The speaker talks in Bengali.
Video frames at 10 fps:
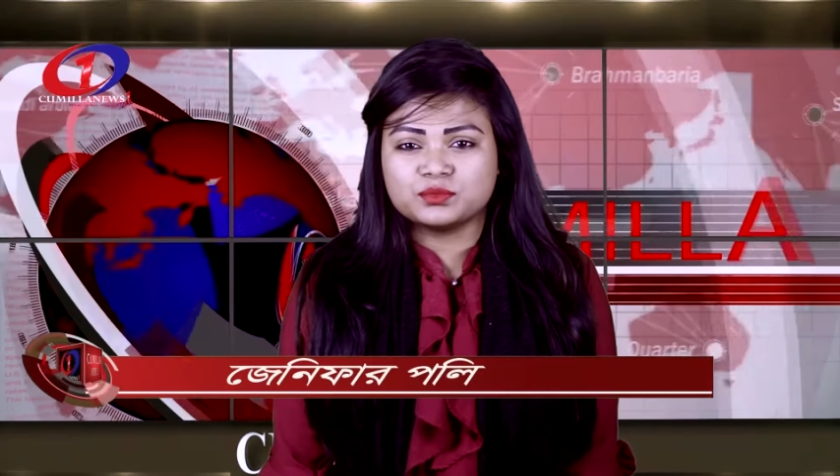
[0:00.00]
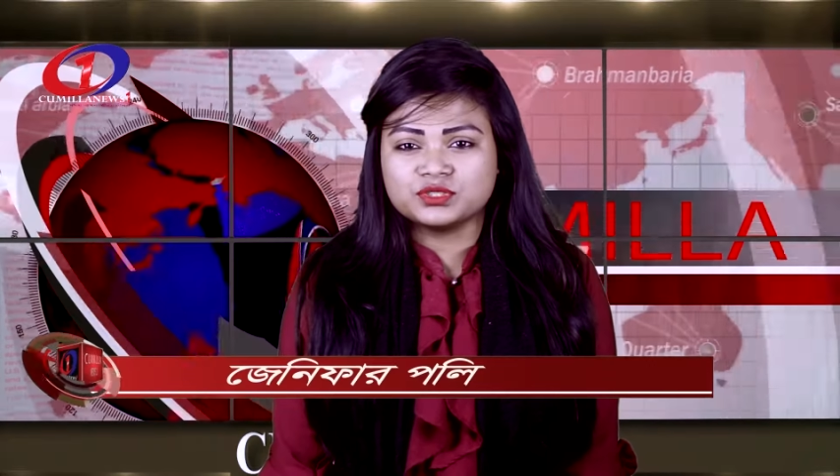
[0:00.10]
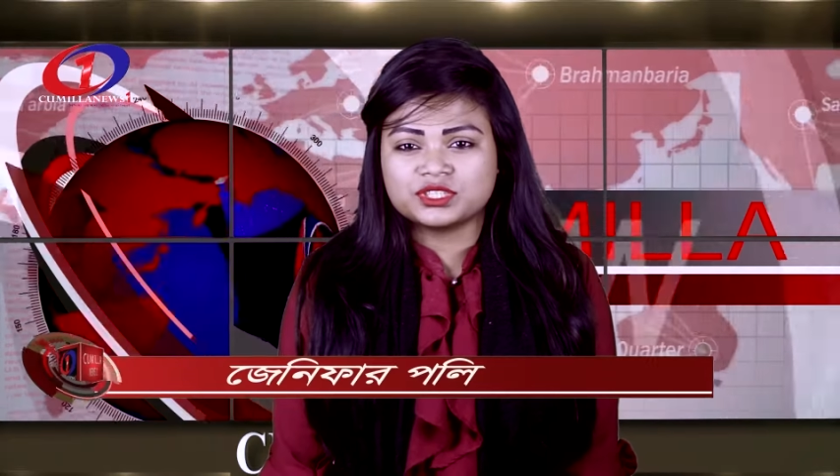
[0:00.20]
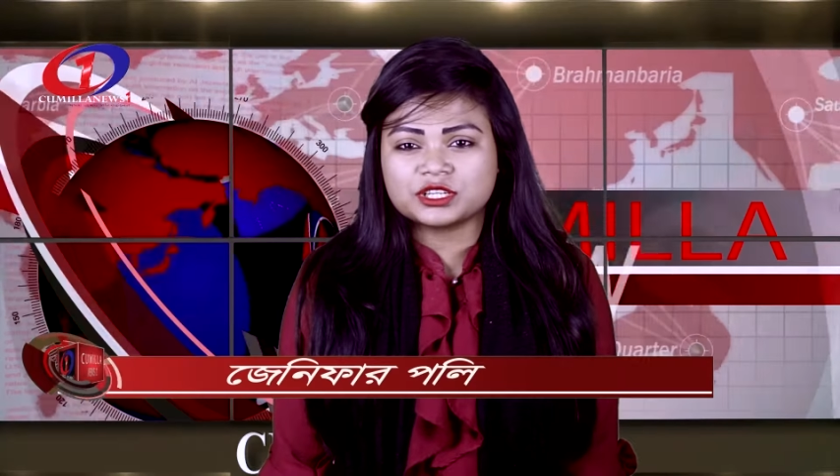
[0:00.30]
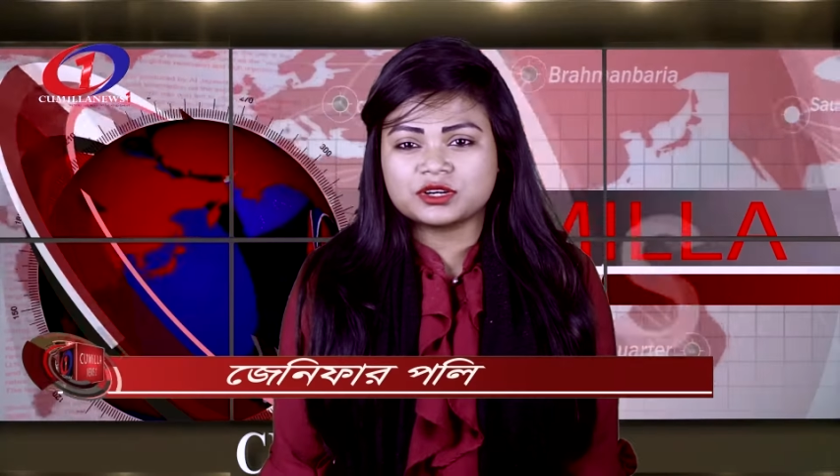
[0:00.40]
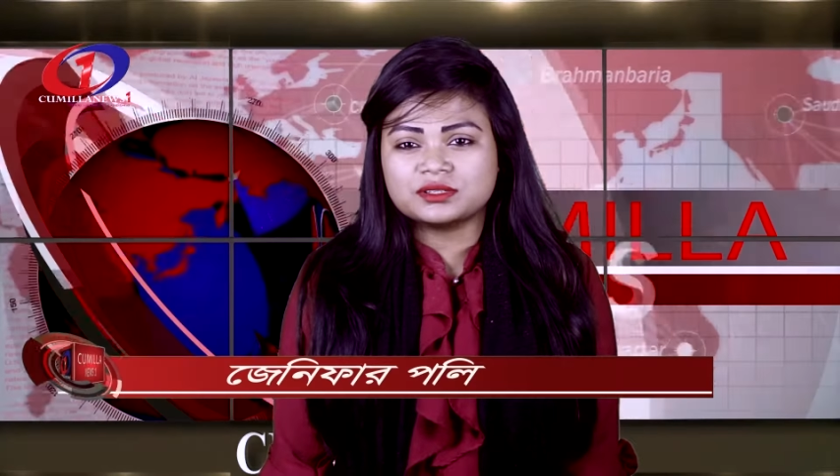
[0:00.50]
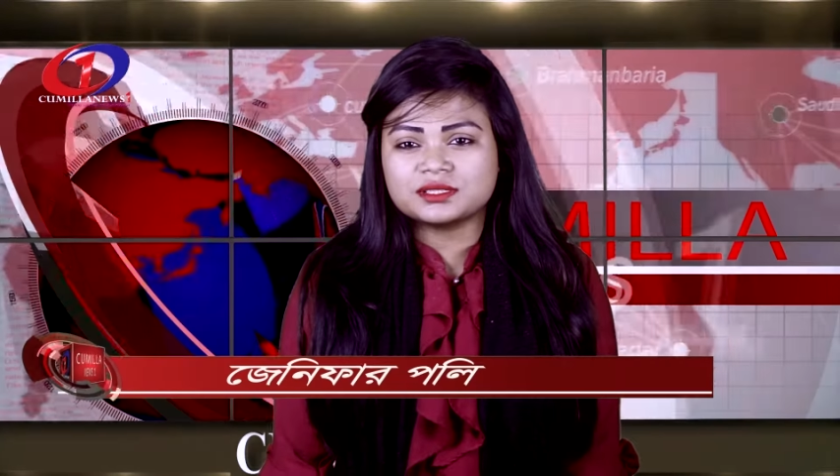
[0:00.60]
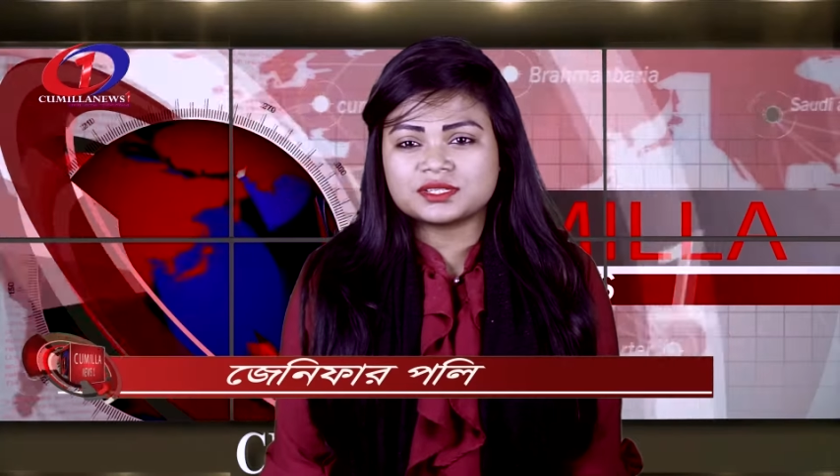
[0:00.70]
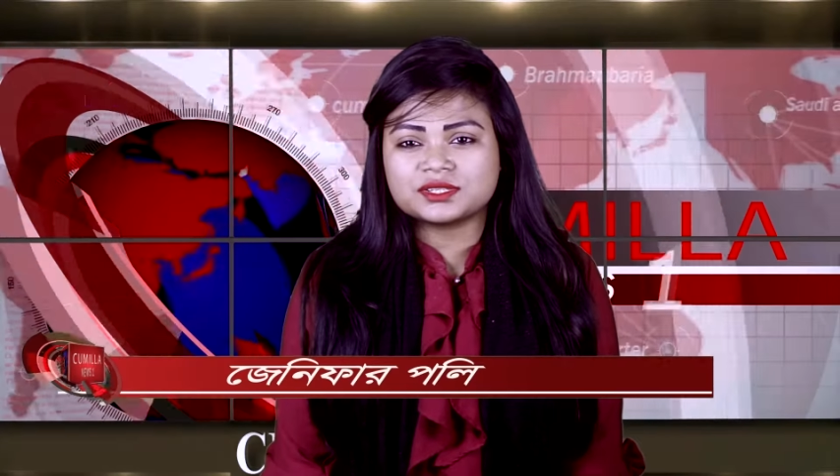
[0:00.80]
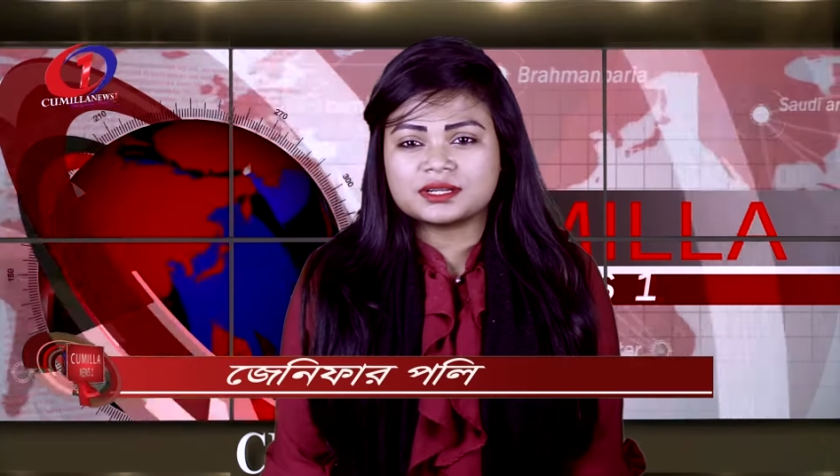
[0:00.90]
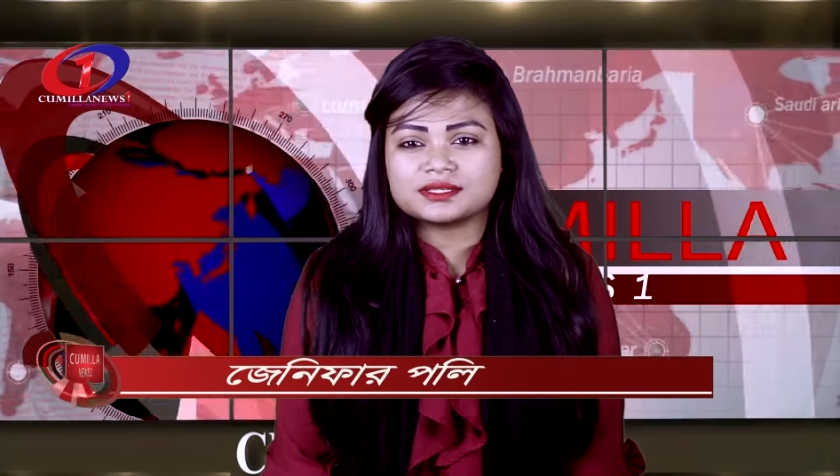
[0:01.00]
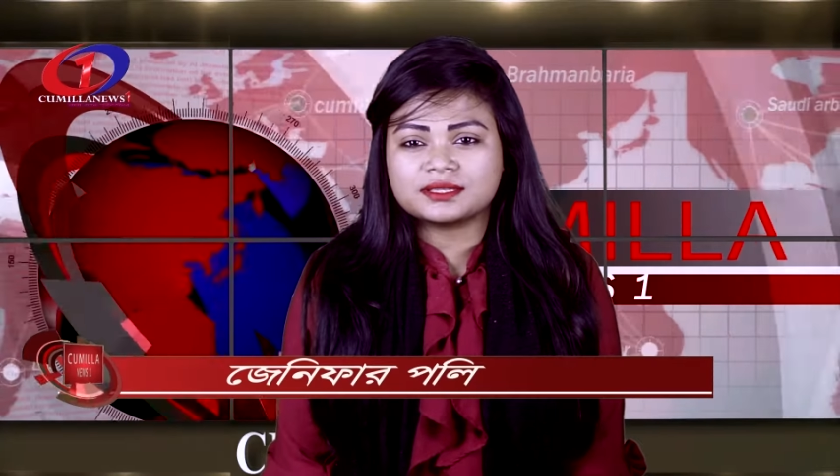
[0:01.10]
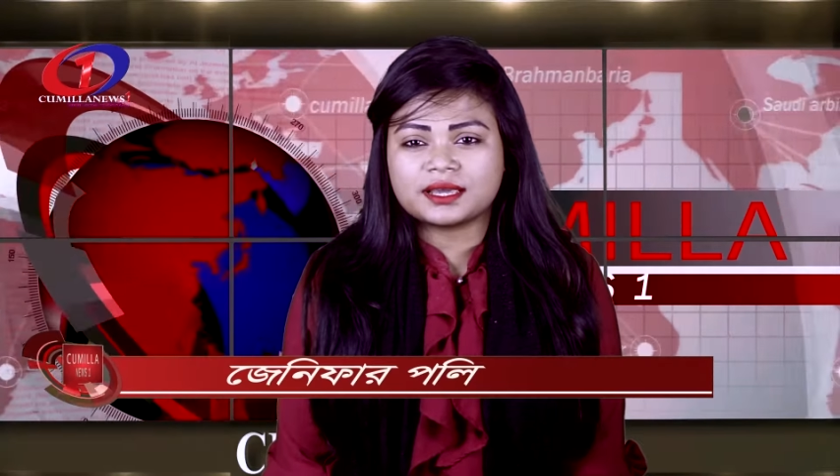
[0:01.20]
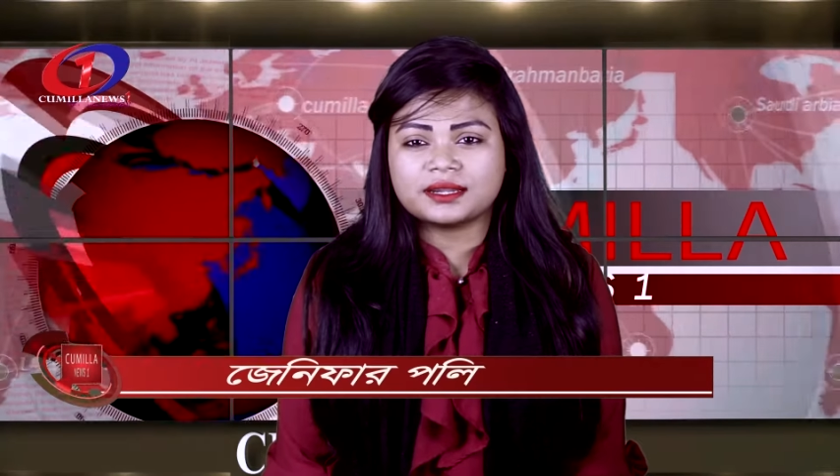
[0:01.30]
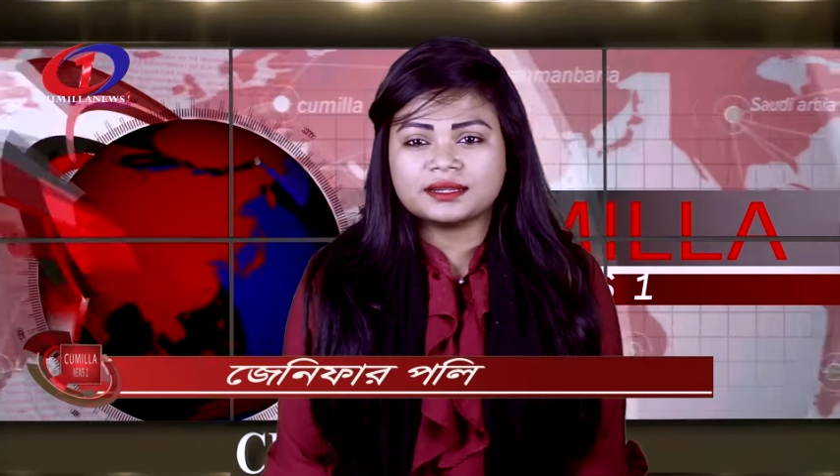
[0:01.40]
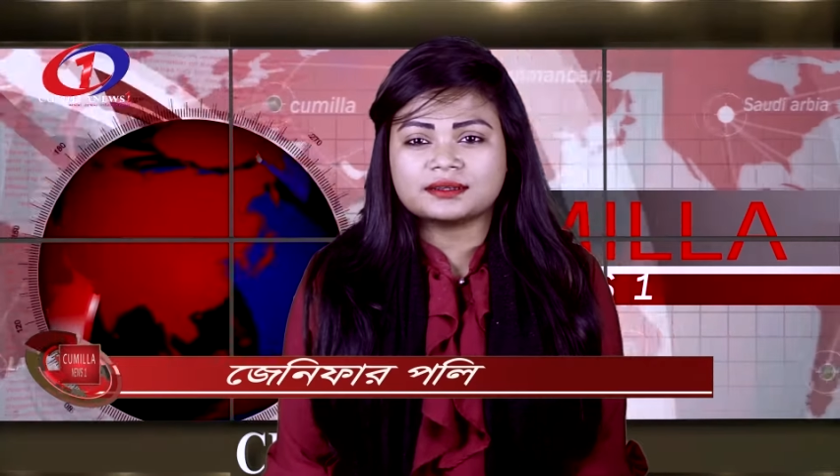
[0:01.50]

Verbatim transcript: মুন্সীগঞ্জের সিরাজদিখানে